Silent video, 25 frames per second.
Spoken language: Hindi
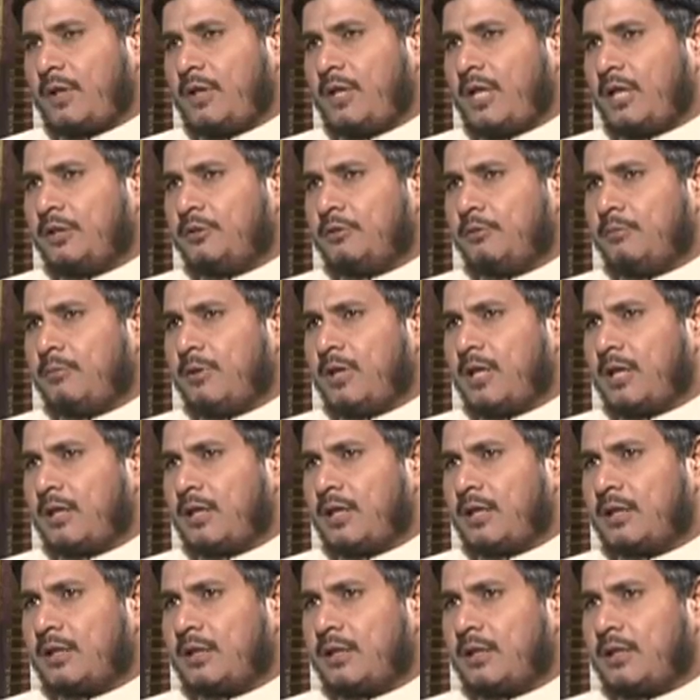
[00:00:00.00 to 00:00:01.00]

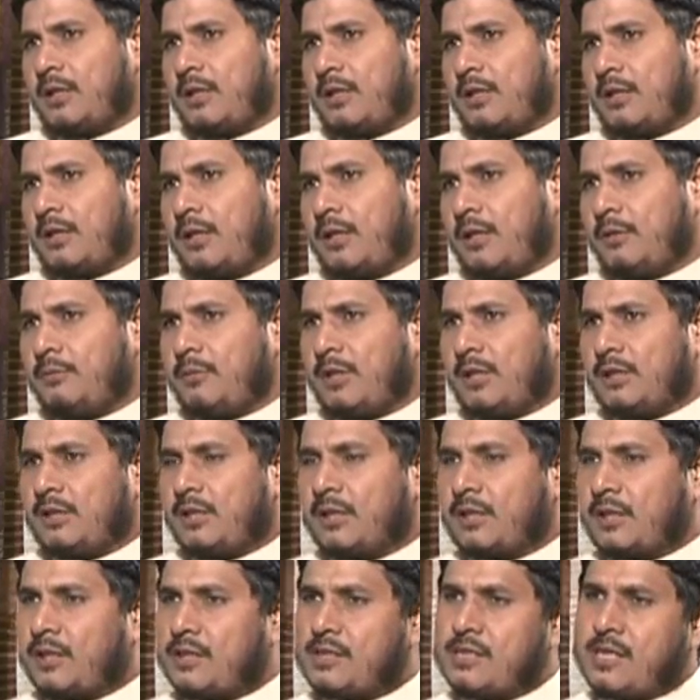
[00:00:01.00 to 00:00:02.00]
नहजुलबलागा के कलेमात
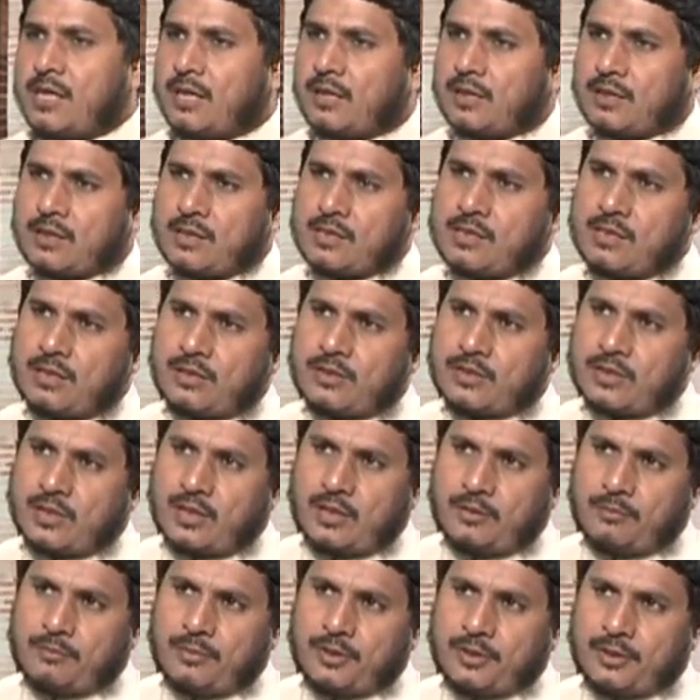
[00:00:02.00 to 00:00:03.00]
कसार के
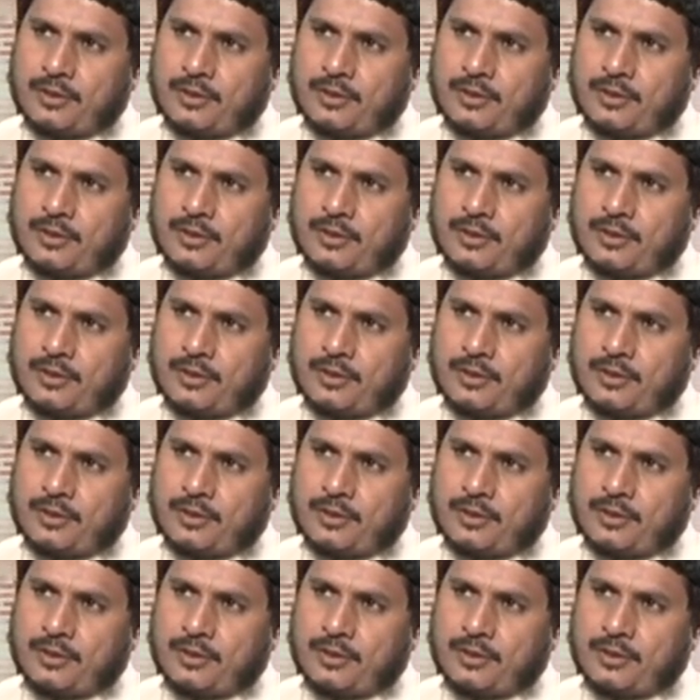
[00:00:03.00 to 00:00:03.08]
सिलसिले में